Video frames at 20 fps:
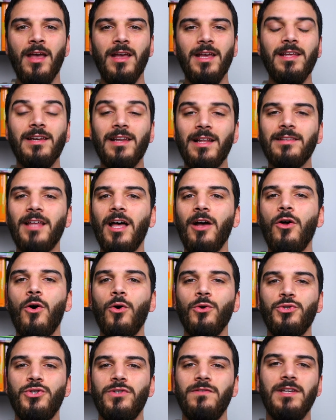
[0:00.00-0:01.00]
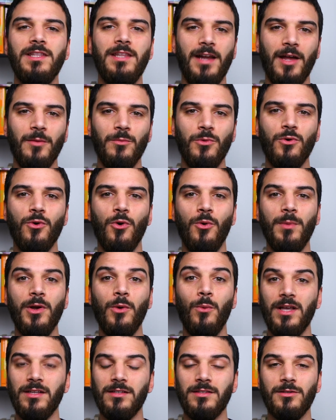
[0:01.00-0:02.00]
In realtà oggi vedremo come
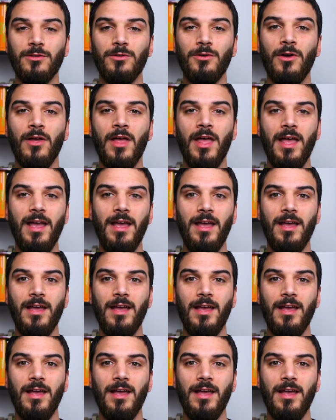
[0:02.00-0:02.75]
questo è,